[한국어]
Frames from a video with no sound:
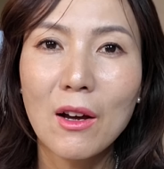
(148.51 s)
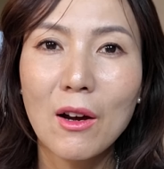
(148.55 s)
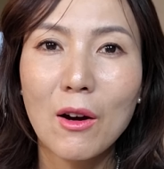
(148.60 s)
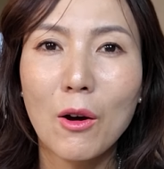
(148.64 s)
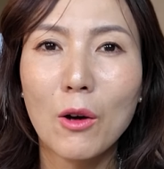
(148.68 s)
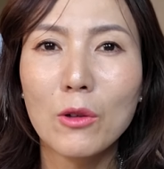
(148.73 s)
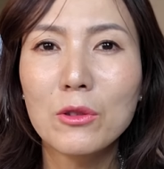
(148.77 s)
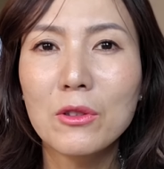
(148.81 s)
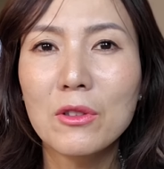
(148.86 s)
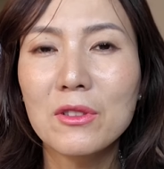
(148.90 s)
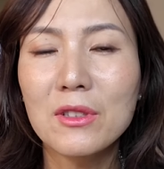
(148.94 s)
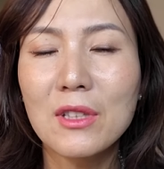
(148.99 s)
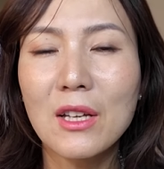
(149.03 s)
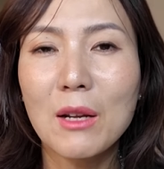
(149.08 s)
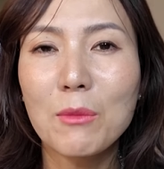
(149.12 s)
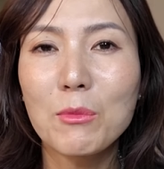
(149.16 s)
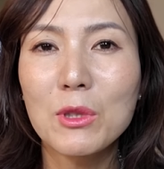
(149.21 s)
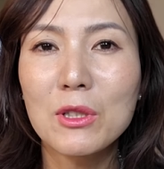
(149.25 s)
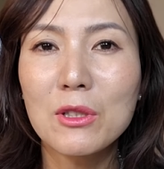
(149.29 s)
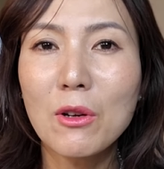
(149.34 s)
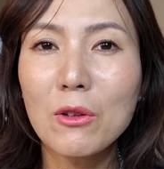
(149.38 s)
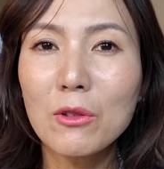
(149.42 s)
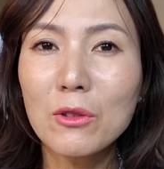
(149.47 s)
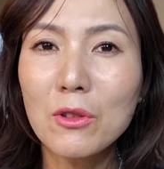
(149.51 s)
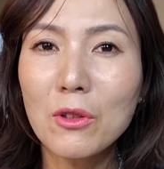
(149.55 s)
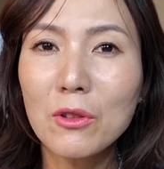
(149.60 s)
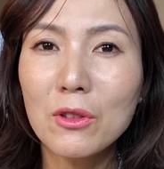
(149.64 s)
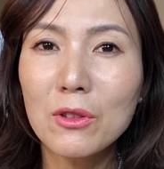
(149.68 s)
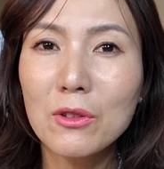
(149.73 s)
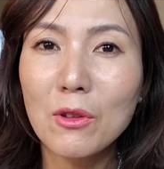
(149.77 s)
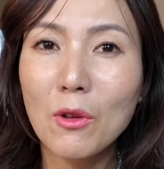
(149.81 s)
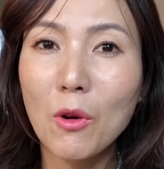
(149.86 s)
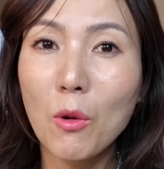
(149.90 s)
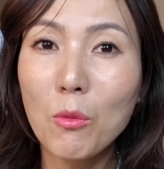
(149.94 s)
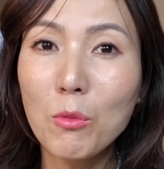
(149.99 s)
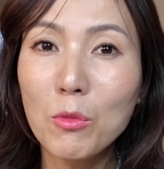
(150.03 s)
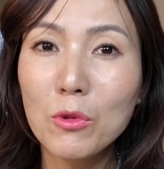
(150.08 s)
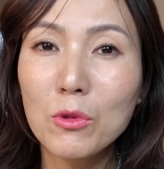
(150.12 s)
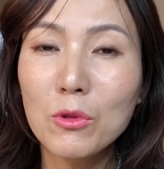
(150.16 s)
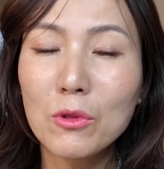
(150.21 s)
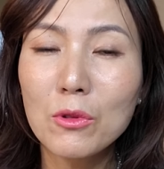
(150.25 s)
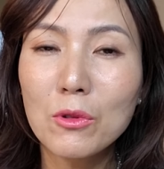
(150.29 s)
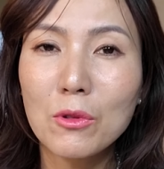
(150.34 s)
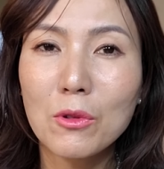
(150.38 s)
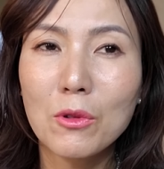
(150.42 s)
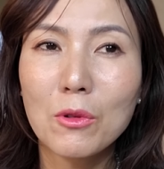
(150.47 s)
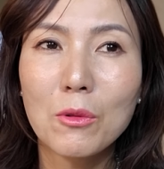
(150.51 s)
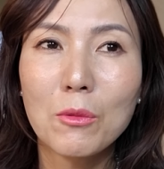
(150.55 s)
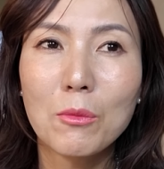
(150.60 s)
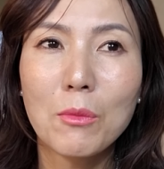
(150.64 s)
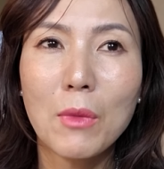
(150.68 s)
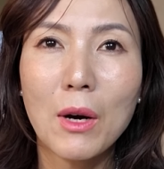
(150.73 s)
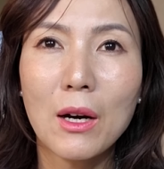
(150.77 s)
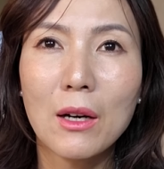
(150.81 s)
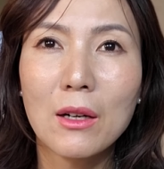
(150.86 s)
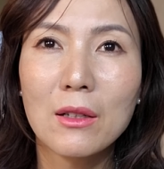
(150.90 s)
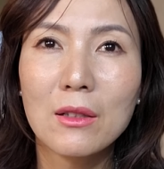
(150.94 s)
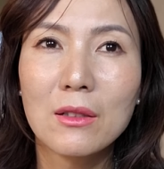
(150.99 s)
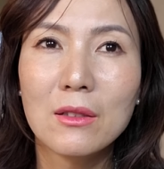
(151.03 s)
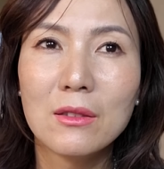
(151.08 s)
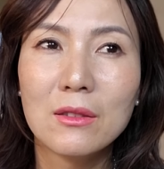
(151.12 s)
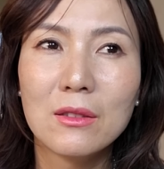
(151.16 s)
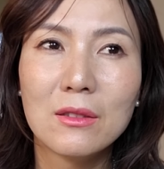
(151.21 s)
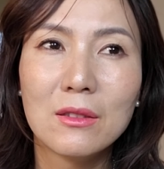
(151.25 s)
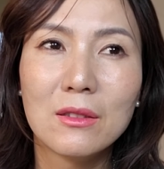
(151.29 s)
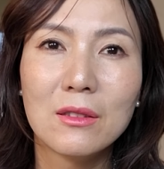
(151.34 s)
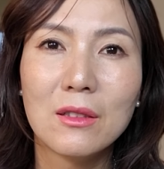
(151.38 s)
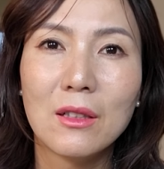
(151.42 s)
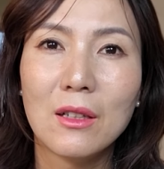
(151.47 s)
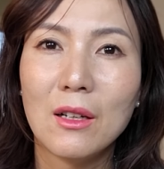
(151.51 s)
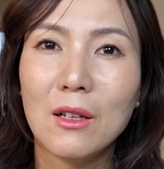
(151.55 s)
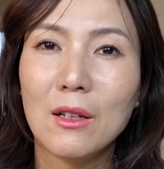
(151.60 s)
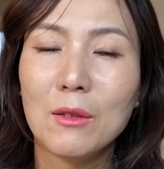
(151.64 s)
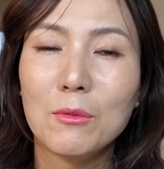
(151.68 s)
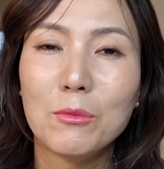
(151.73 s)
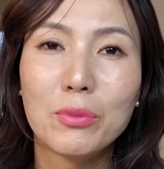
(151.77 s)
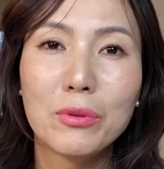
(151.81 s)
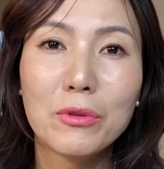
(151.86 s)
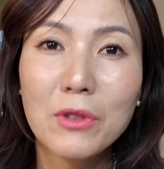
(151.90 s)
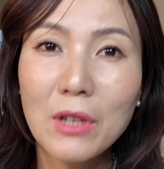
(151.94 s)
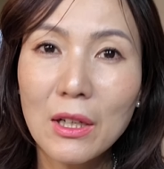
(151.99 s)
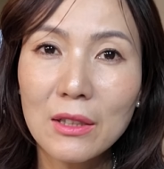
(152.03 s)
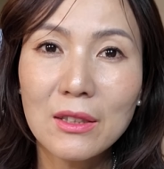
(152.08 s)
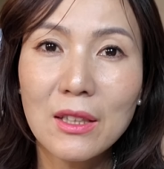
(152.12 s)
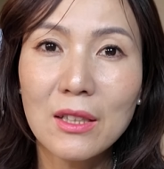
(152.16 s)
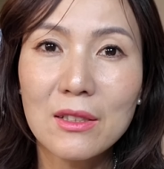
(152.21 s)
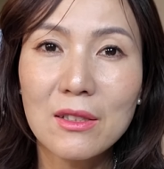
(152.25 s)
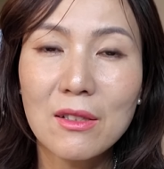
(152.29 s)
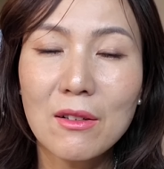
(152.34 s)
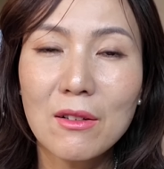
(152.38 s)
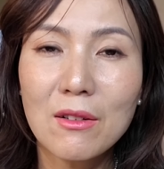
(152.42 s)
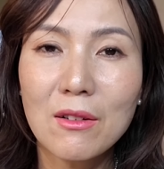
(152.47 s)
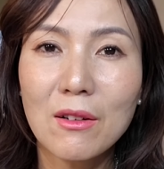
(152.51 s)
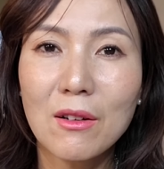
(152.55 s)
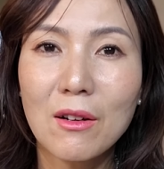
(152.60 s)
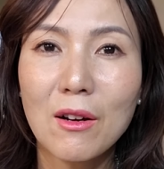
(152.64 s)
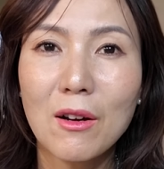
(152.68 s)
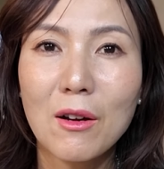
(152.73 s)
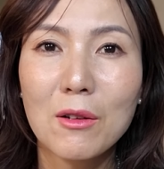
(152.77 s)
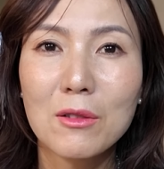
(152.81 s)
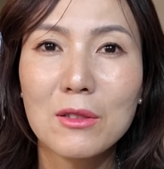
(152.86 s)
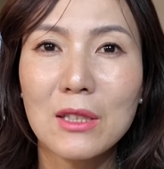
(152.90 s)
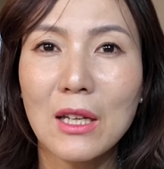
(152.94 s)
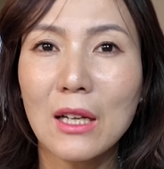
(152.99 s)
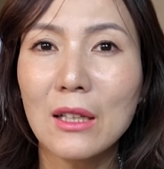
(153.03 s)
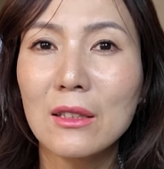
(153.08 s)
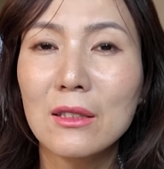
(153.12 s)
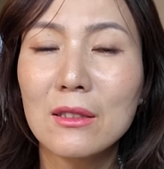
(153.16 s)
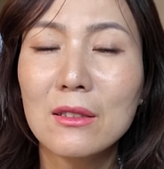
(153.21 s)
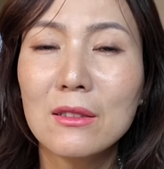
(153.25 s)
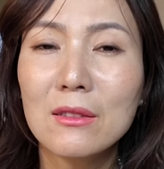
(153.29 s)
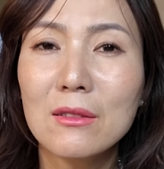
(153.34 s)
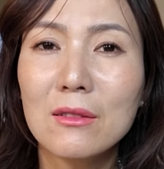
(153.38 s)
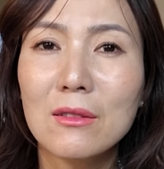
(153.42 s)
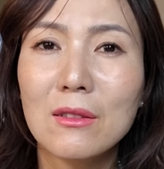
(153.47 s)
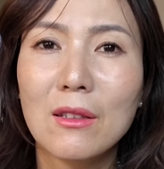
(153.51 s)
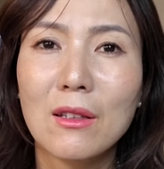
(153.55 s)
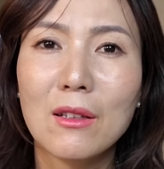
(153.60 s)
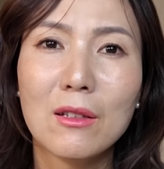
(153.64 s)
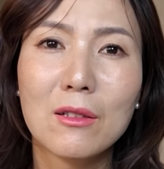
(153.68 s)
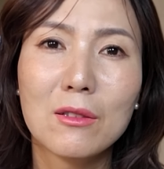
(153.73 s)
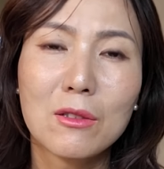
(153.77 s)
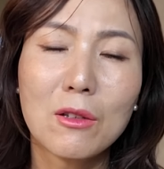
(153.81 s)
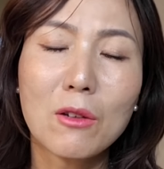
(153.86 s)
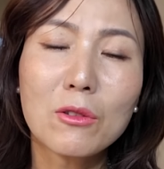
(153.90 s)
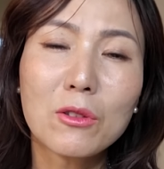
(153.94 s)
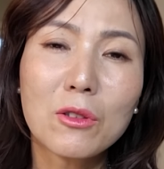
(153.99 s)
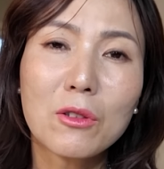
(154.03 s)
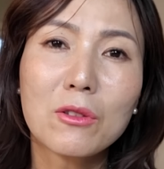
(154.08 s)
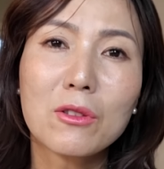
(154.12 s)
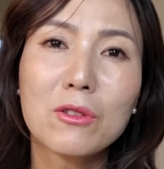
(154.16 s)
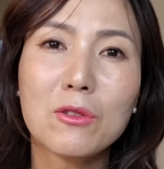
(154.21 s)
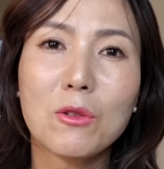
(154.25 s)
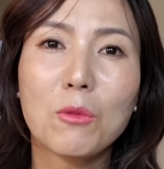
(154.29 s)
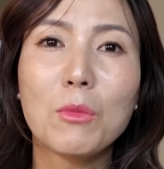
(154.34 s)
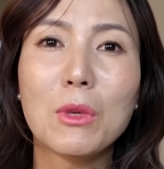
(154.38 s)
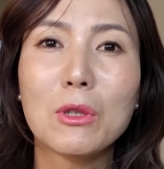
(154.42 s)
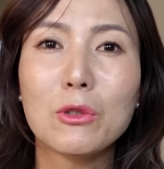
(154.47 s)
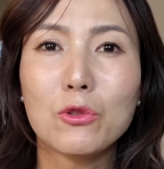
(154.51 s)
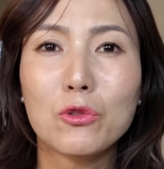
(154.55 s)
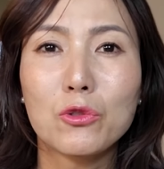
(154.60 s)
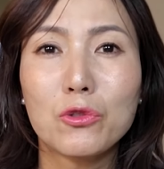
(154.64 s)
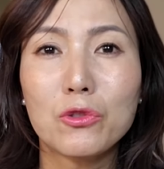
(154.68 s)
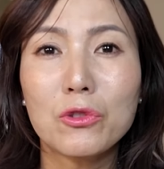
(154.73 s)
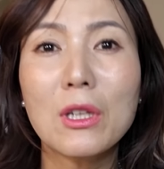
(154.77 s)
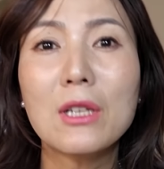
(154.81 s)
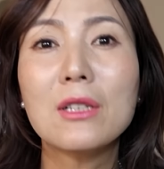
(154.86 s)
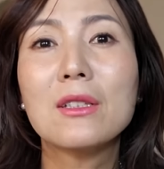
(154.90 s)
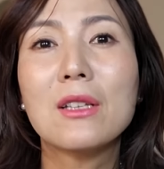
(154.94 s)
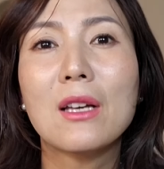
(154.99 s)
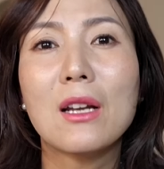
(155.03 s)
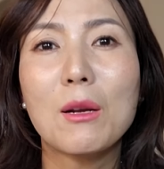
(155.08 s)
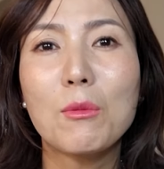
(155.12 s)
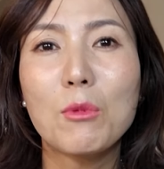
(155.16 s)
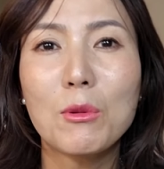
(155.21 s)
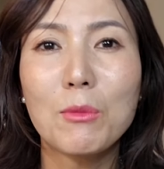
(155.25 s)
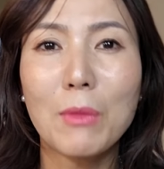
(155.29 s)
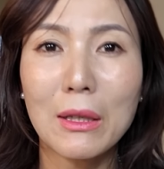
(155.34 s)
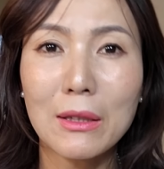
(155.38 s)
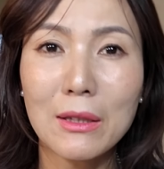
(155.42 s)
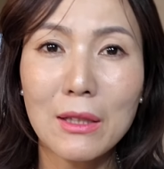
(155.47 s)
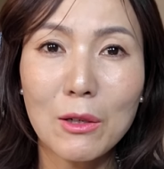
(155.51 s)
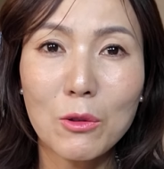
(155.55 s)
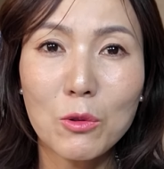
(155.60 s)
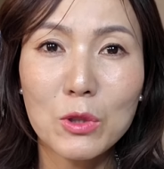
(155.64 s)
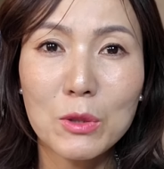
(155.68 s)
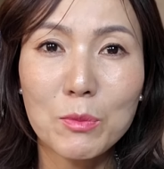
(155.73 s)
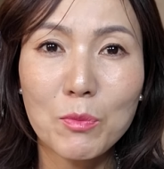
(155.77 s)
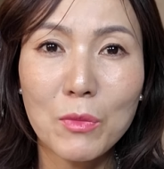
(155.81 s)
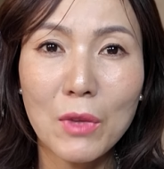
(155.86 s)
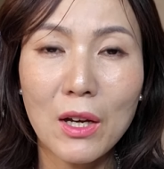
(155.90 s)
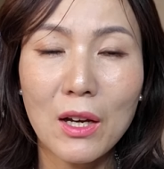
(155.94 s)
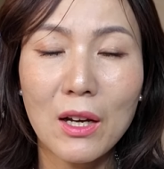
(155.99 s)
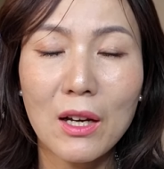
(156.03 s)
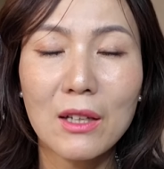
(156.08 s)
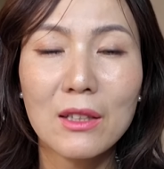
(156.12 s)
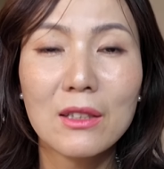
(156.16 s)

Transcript: 어떤 사람이 성격이 너무 막 그 불같아서 자기는 성격이 정말 순한 사람을 만나고 싶다.